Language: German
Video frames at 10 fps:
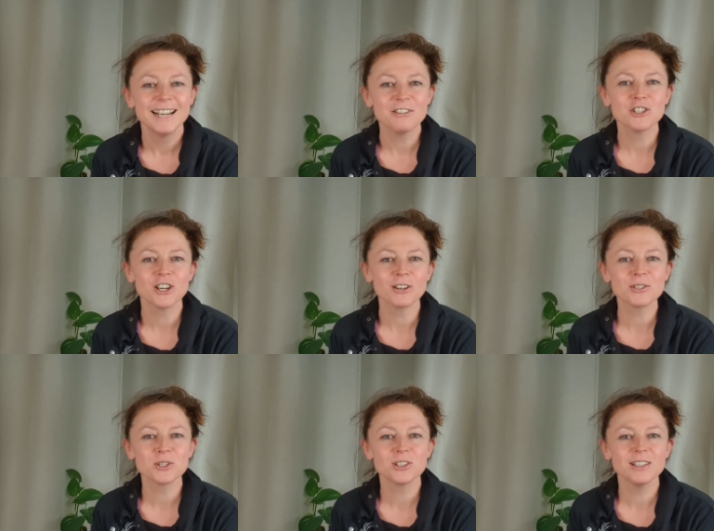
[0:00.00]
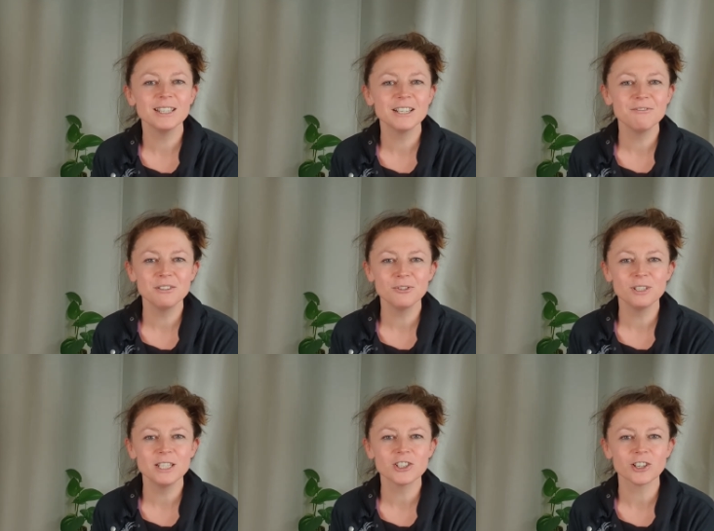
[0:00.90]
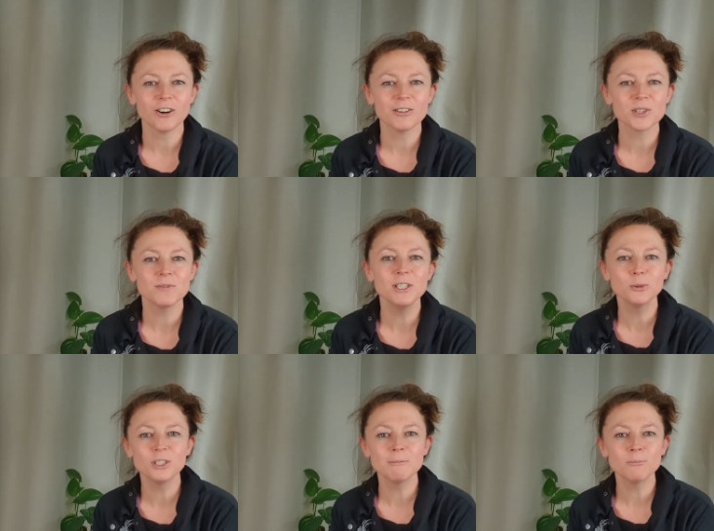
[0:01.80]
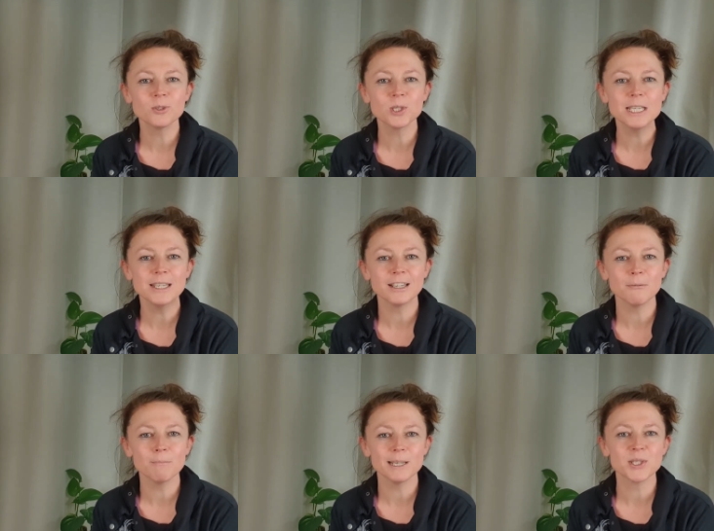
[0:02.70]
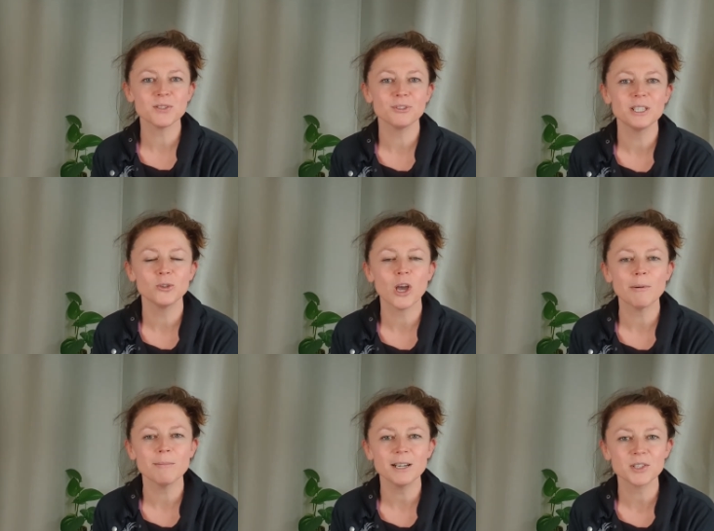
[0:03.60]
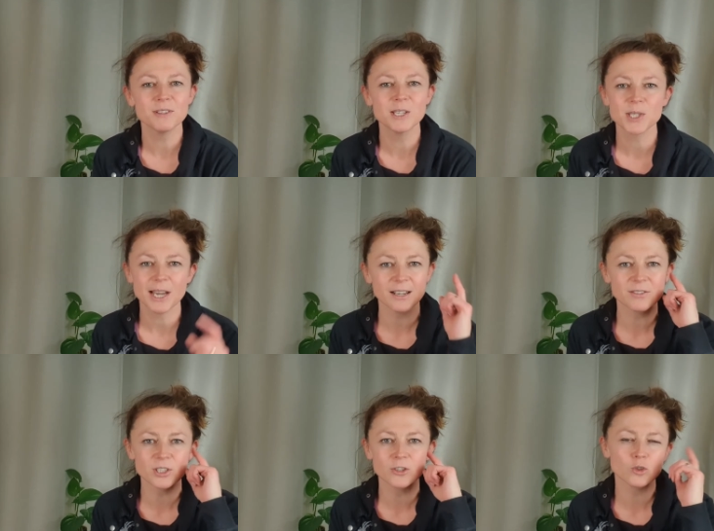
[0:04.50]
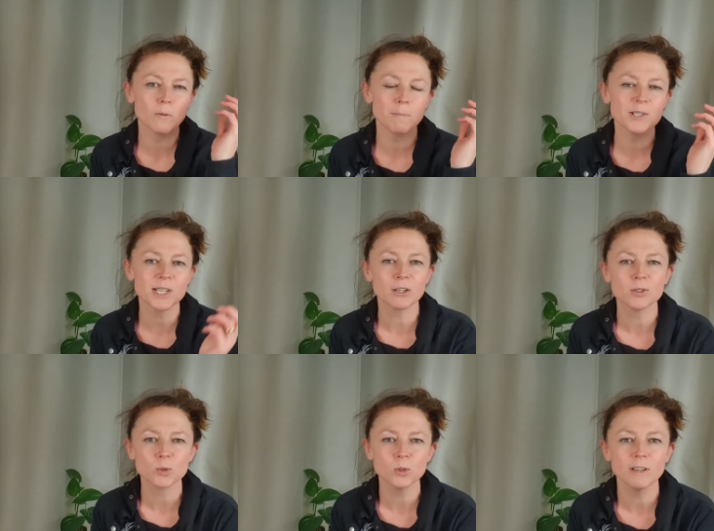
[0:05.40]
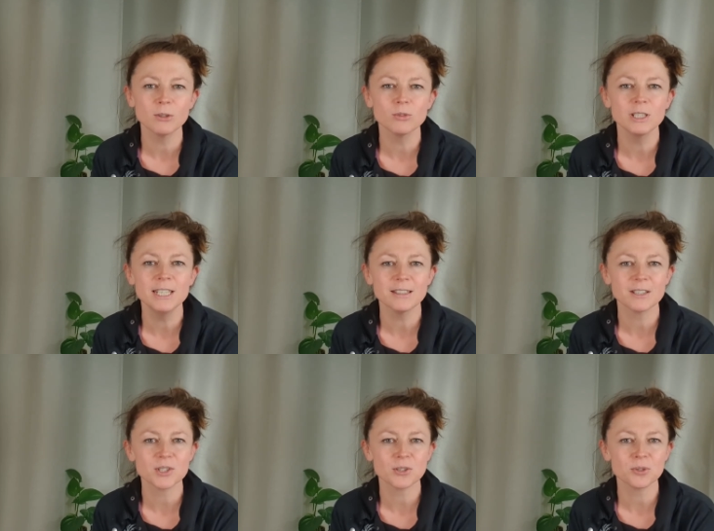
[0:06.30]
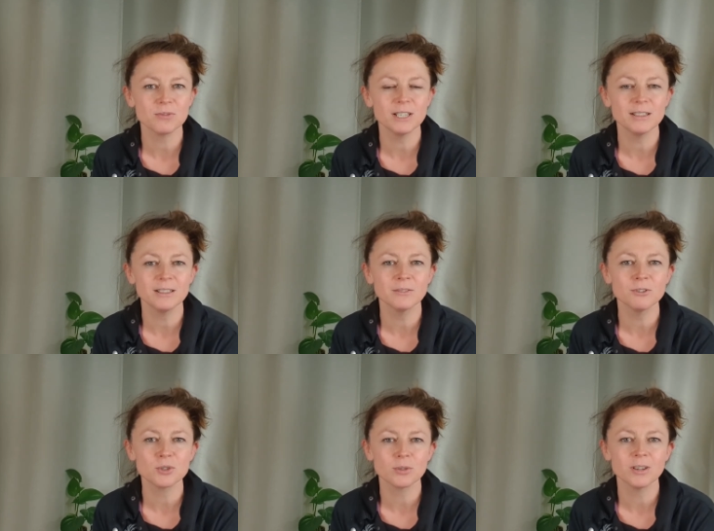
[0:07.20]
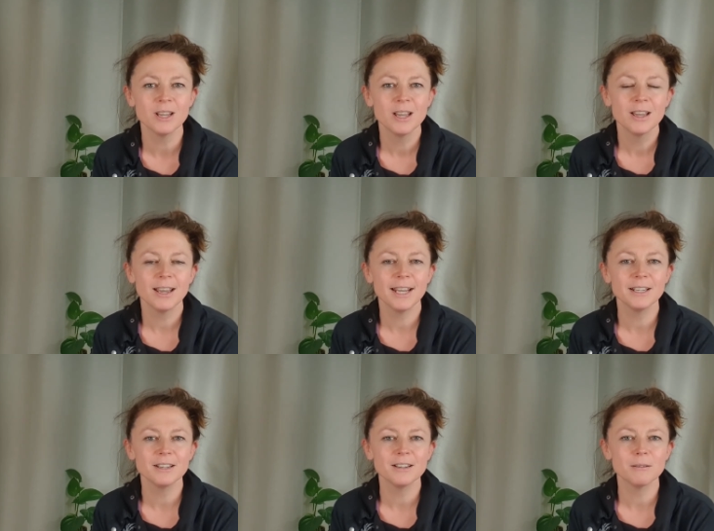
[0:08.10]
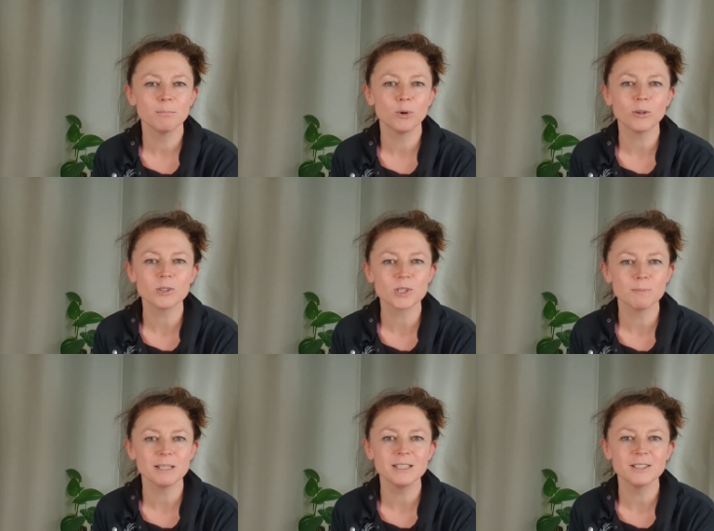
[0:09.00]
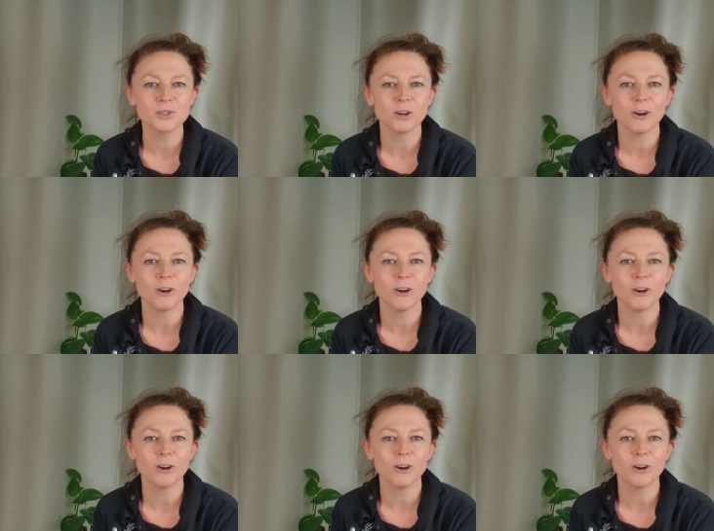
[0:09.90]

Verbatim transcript: Also schau, dass du da irgendwie für dich schaust, wie du die Musik am besten für dich hörbar machst. Wie gesagt, solche Stöppeln sind ganz gut. Wenn du die nicht hast, hast du vielleicht irgendwie so eine Box bei dir zu